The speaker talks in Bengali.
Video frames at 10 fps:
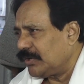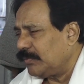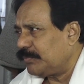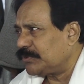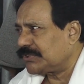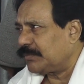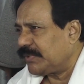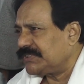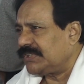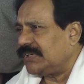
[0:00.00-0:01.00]
সালে নোবেল পুরস্কার
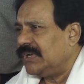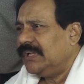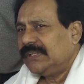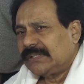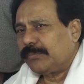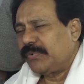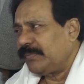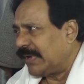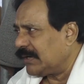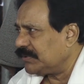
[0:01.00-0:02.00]
পেয়েছিলেন তারপরে
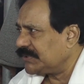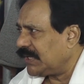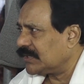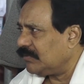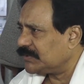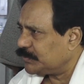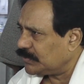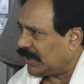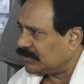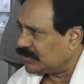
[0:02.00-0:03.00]
বাংলা ভাষায় আর কেউ আজ
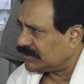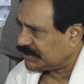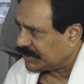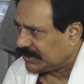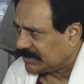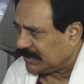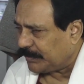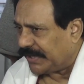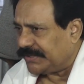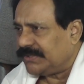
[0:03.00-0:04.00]
পর্যন্ত আন্তর্জাতিক স্বীকৃতিই
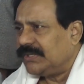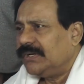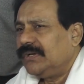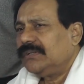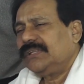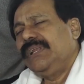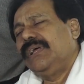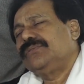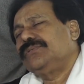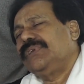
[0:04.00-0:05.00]
পায়নি তাই
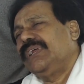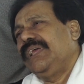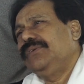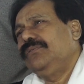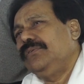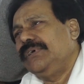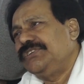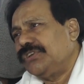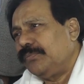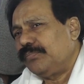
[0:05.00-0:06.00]
না সুতরাং এগুলো
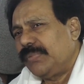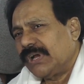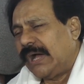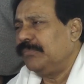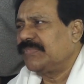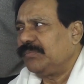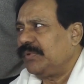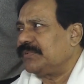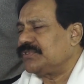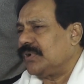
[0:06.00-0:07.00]
এইসব খামতি
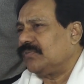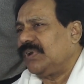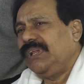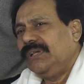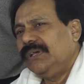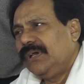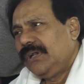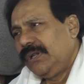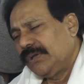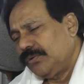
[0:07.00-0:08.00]
বিবেচনা করেই
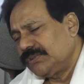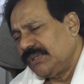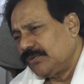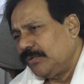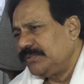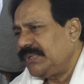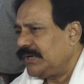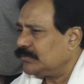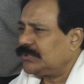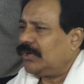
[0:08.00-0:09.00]
লেখকদের কবিদের
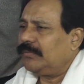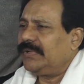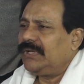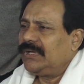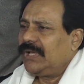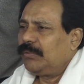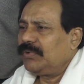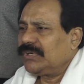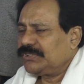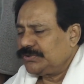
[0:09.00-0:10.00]
এগোতে হবে এবং
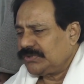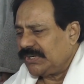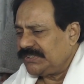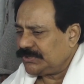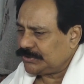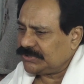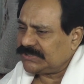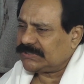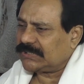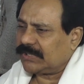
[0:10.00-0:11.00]
কিছুটা নিজস্ব
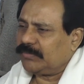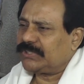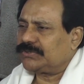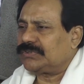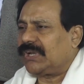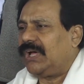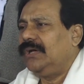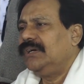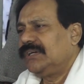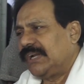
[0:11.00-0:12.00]
চেষ্টা থাকবে কিছুটা
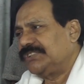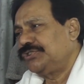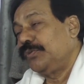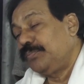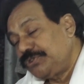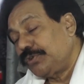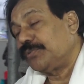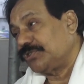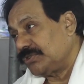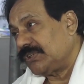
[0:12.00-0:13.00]
রাষ্ট্রীয়
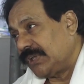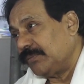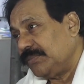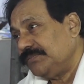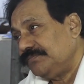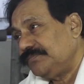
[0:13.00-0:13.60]
পৃষ্ঠপোষকতা থাকবে